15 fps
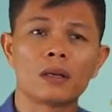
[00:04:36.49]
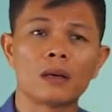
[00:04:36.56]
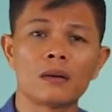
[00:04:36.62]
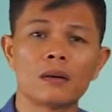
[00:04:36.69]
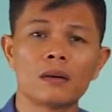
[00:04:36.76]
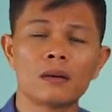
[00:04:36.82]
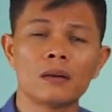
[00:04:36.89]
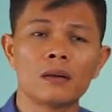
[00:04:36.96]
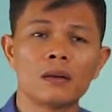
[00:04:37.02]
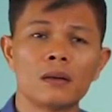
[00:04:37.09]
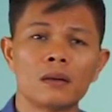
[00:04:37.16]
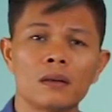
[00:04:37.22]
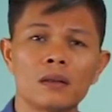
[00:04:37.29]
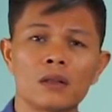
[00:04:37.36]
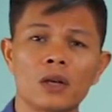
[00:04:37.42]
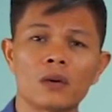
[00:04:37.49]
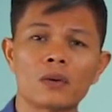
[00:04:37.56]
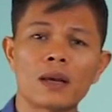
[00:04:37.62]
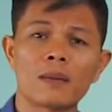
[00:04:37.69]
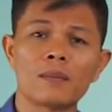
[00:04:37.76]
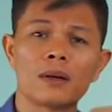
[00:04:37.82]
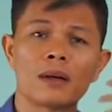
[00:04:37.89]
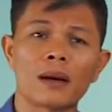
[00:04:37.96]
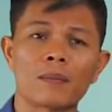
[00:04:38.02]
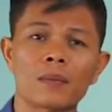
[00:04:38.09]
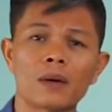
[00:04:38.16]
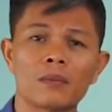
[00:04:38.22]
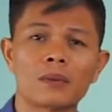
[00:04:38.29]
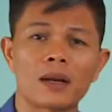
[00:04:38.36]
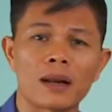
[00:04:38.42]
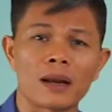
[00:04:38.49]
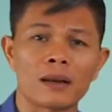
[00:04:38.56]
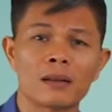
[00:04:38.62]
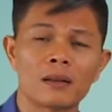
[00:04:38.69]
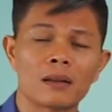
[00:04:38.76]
chị giới thiệu cho em đi gặp cái ông thầy này.